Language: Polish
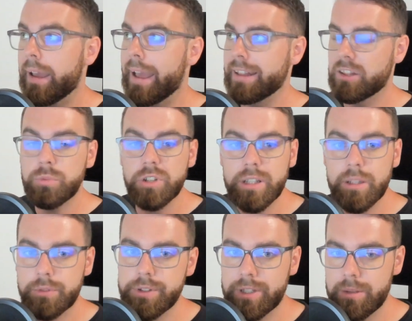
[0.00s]
to przede
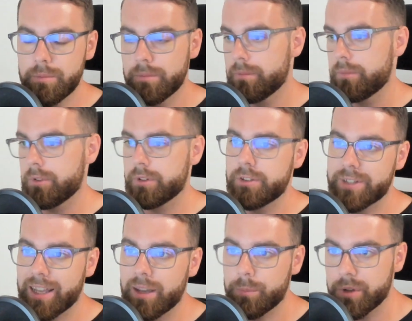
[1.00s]
wszystkim, to jest
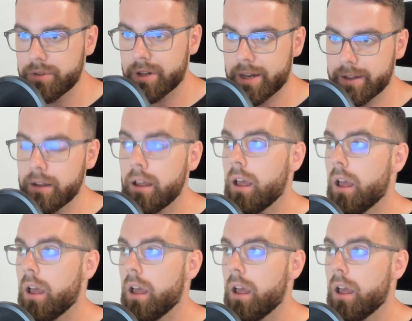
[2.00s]
taka pierwsza rada,